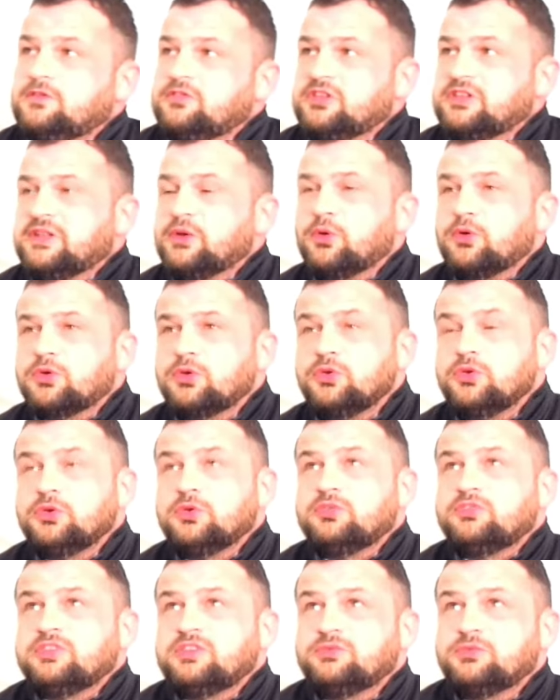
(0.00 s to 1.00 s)
J'étais
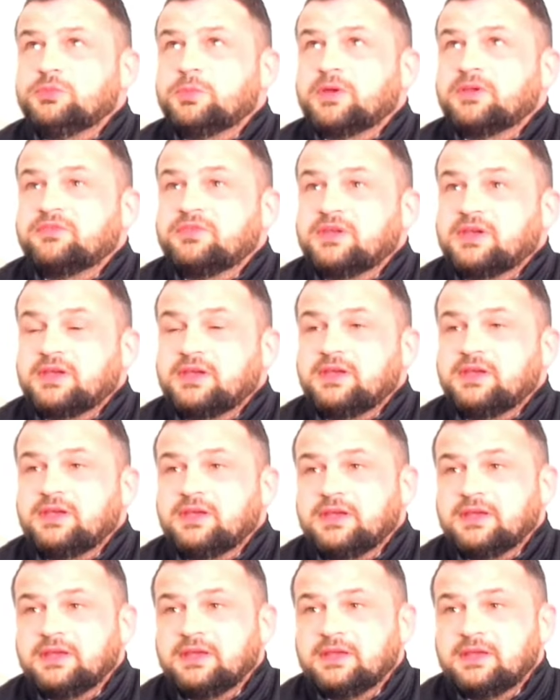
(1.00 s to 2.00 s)
orgueilleux, si vous
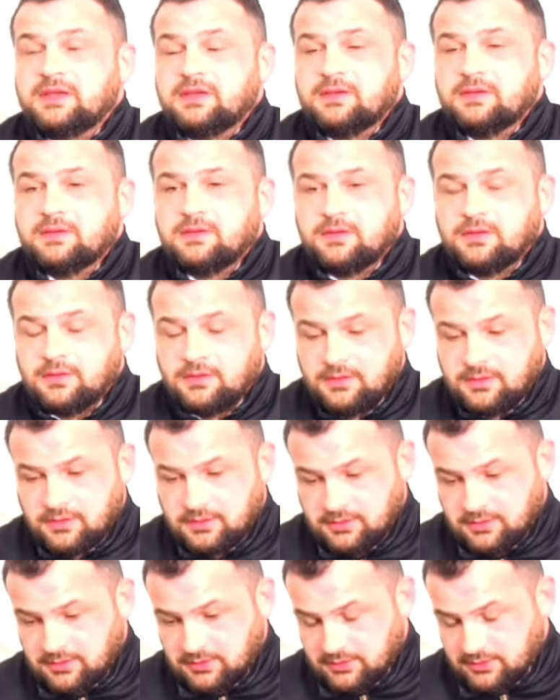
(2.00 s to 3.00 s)
préférez, et
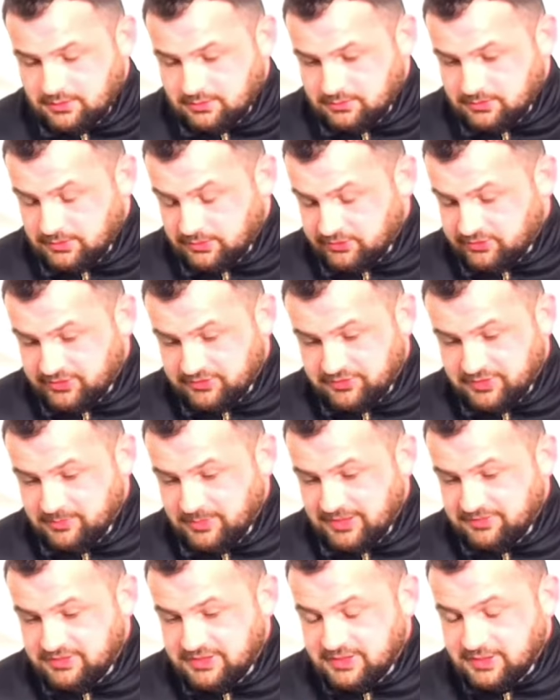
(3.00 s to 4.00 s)
donc j'ai
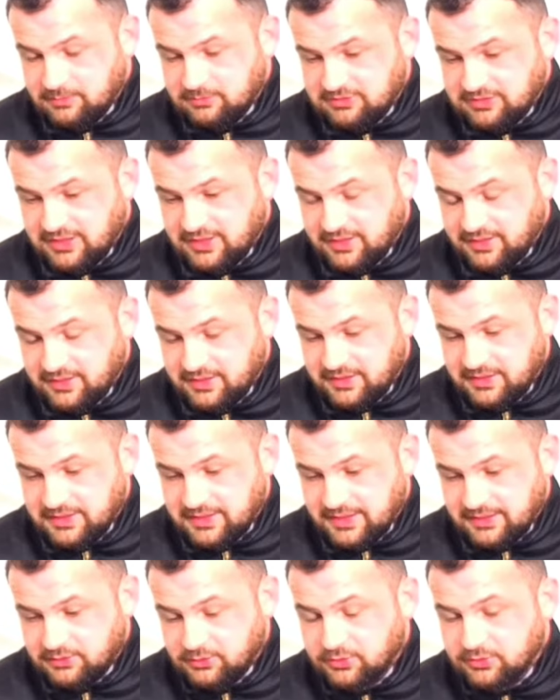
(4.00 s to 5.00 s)
fait ma vie comme ça et
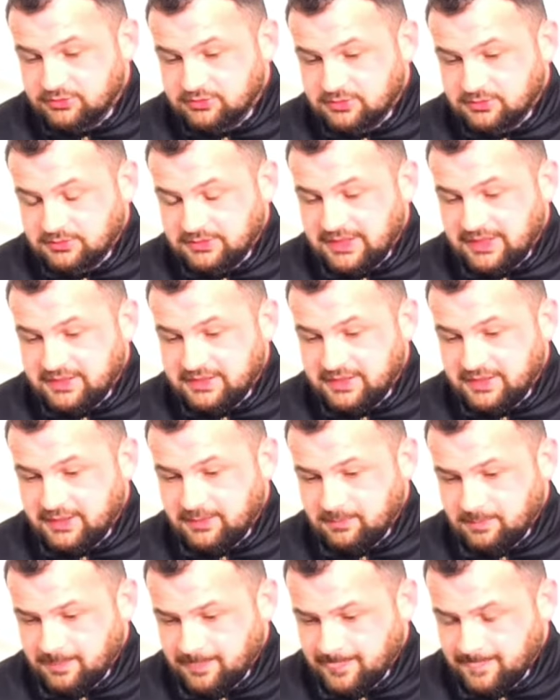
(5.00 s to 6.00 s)
il y a deux ans en
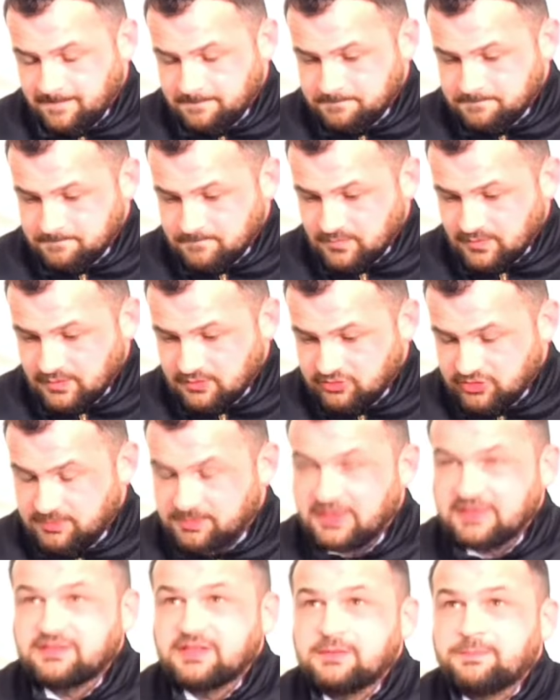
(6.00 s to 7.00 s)
arrière,
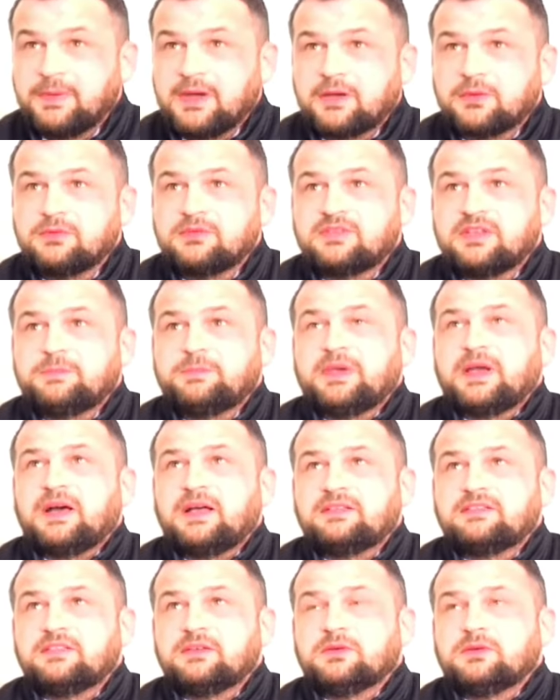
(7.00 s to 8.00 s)
j'ai passé par une
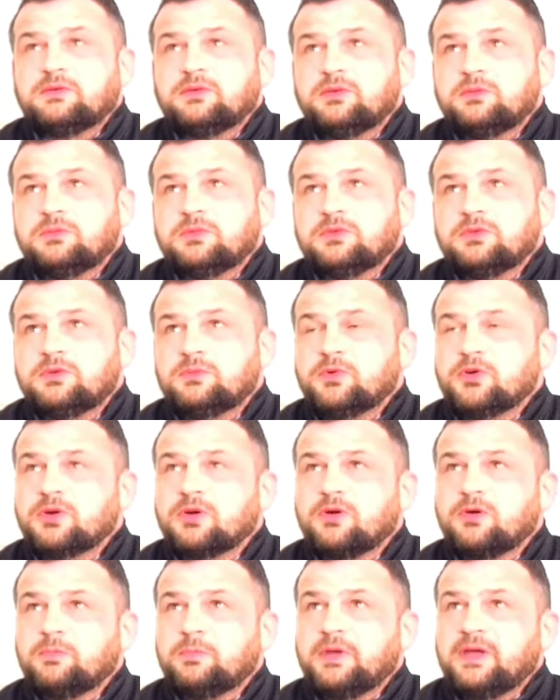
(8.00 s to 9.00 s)
séparation de,
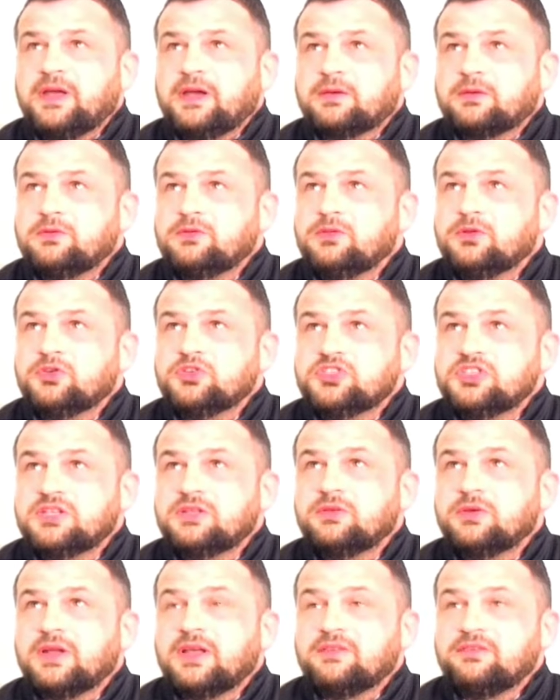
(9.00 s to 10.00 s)
mon grand-père, une
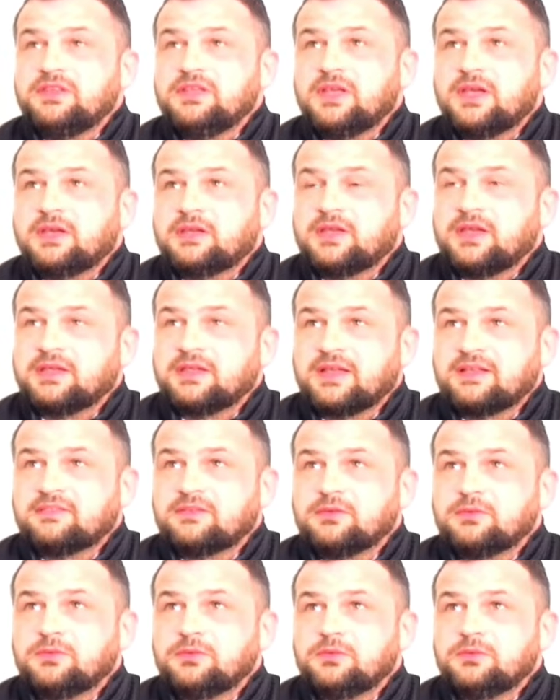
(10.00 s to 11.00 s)
logique de la vie, hein, qui un
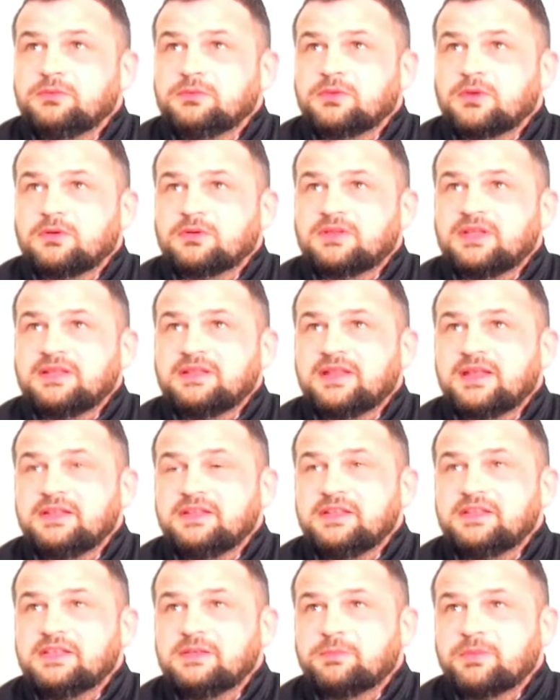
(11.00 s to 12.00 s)
garçon d'une trentaine
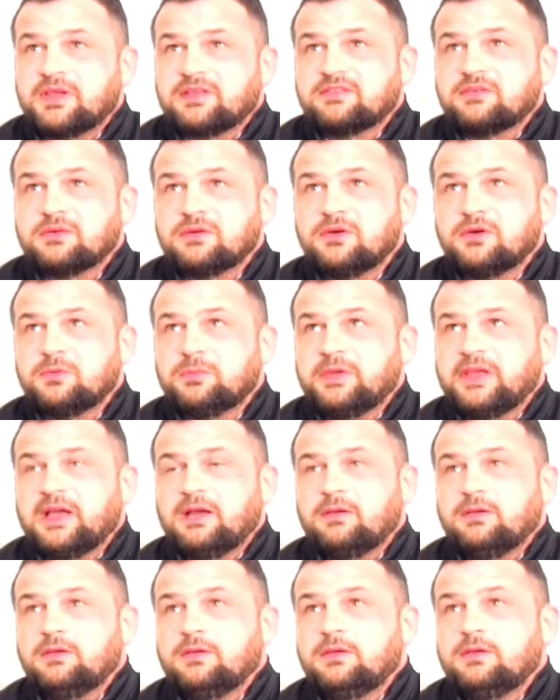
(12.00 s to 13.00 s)
d'années qui perd son
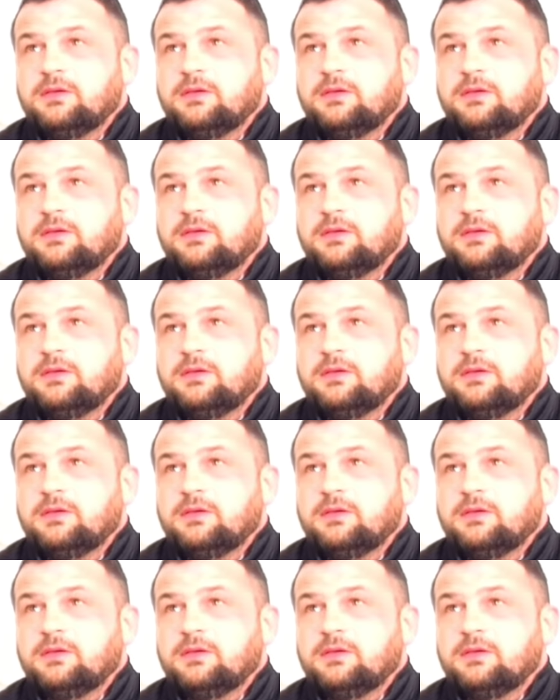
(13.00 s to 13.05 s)
grand-père.